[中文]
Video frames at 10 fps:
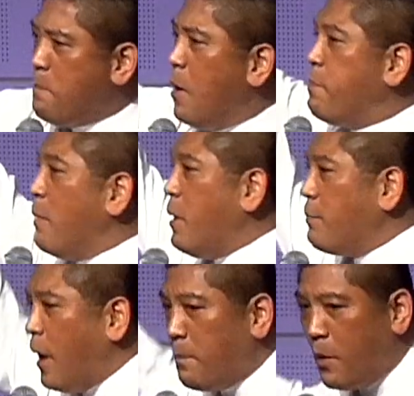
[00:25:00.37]
嘣嘣嘣
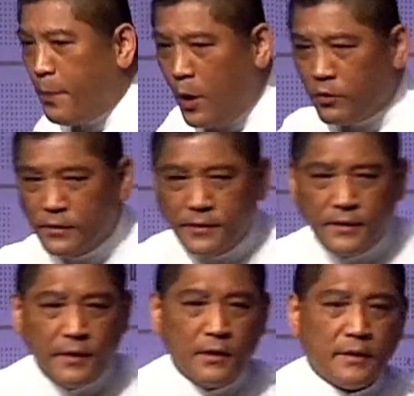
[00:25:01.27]
嘣嘣嘣，
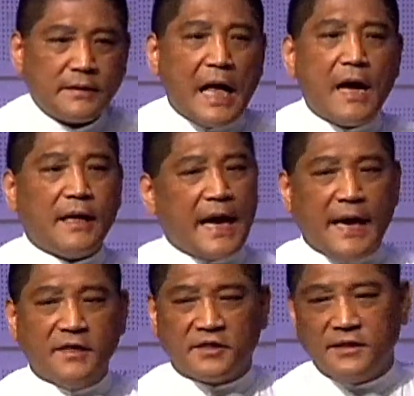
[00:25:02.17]
大概
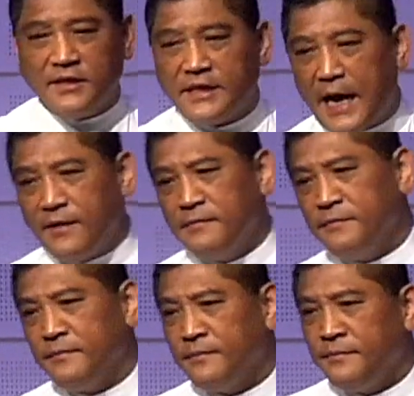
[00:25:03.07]
开了10几枪，
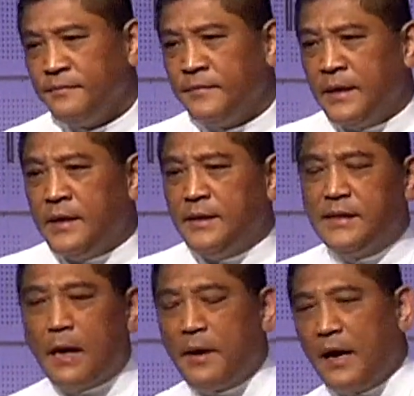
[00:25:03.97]
你
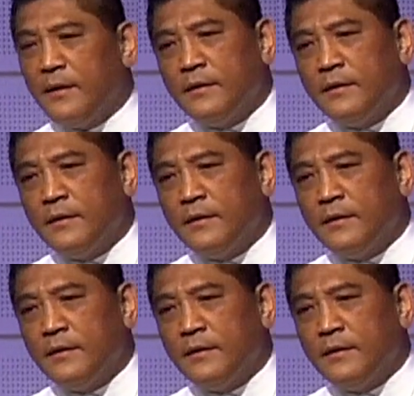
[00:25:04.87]
知道吗？